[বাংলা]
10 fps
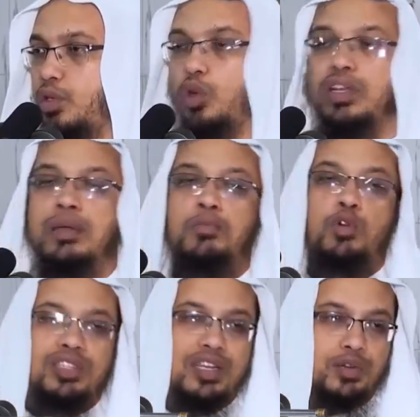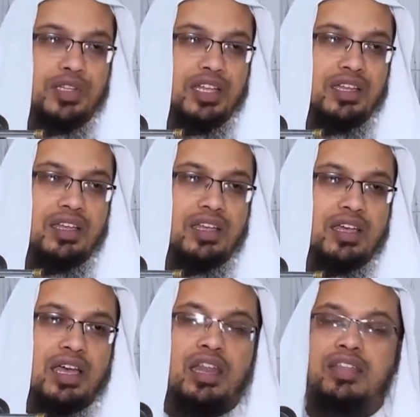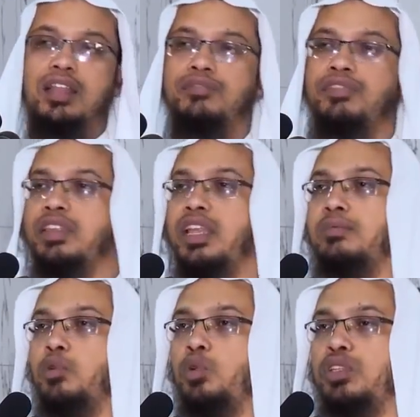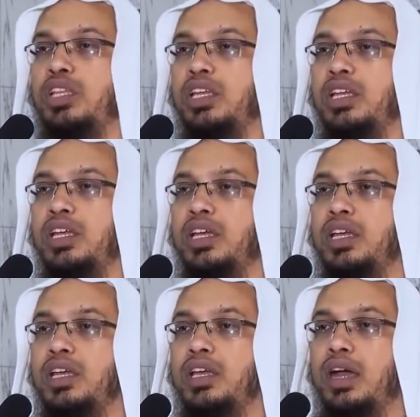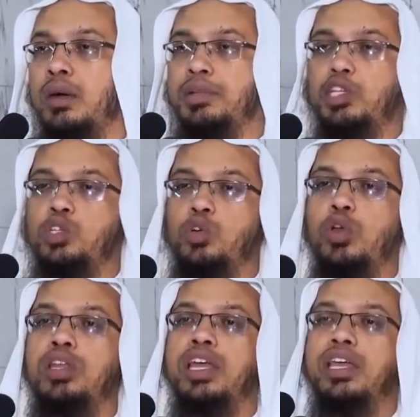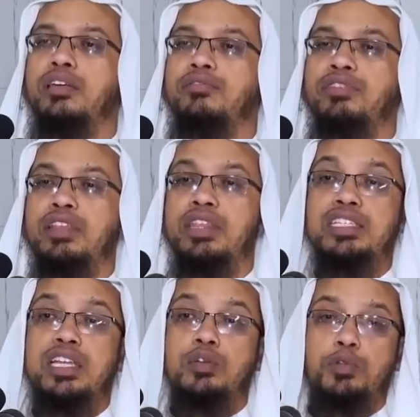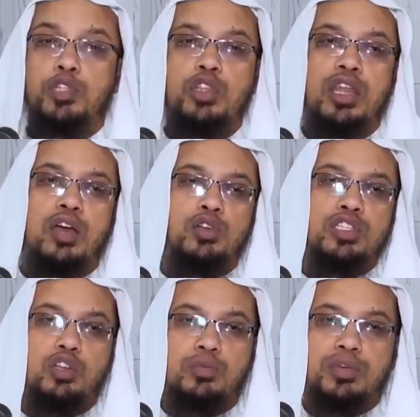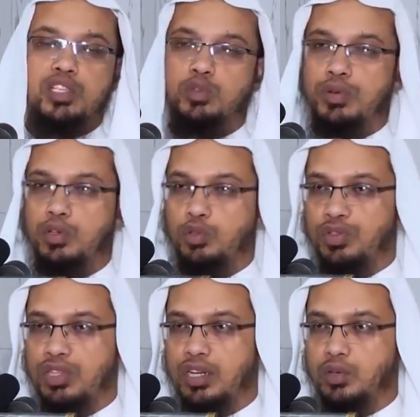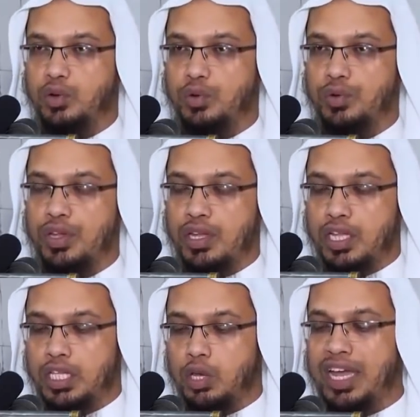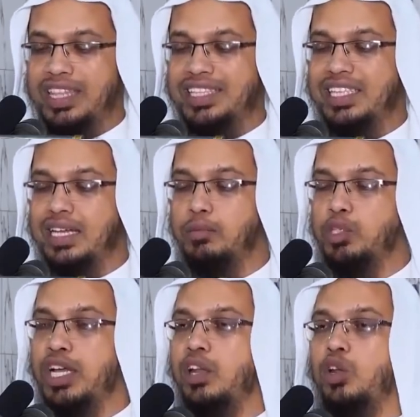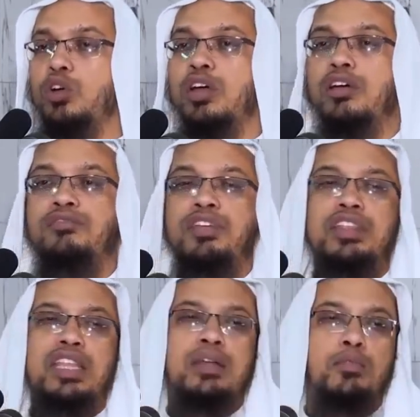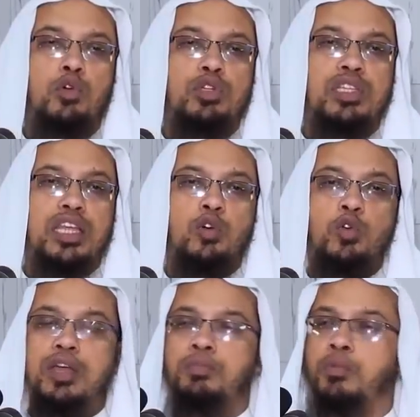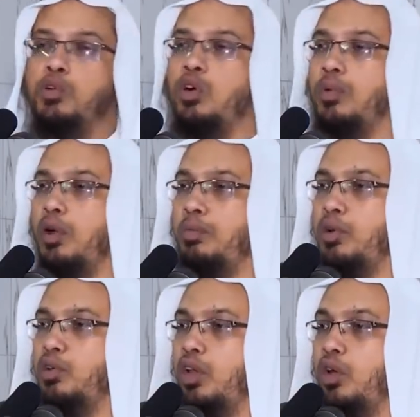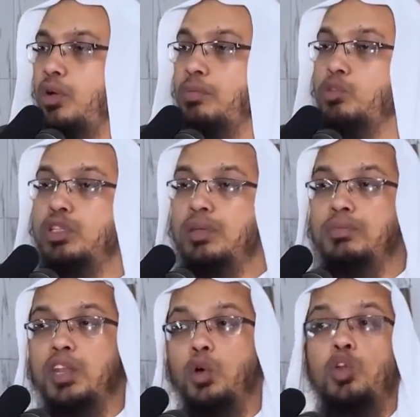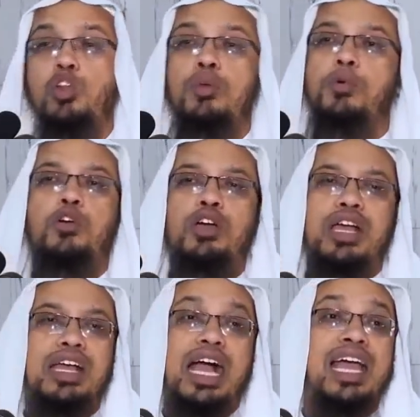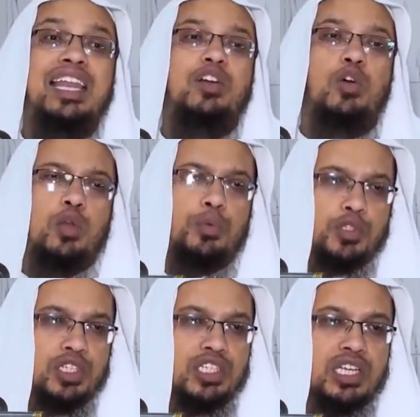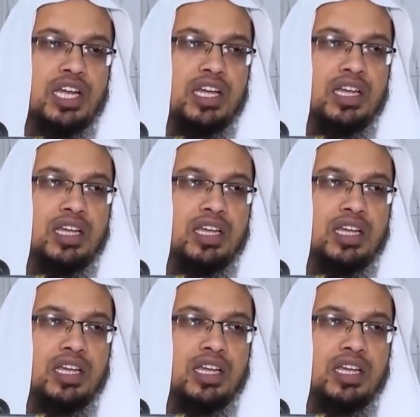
তখনকার মুহূর্তের কথা আল্লাহ তালা ফেতনার মুহূর্তে আমাদের সকলকে ফেতনায় যেন পতিতে না হয় সেরকম কাজ করার তফিক দান করুন তাহলে হাদিস থেকে বোঝা গেল ফেতনার মুহূর্তে কোনো এক পক্ষ অবলম্বন করে মুসলিমদের অন্য পক্ষকে ঘায়েল করার অপচেষ্টা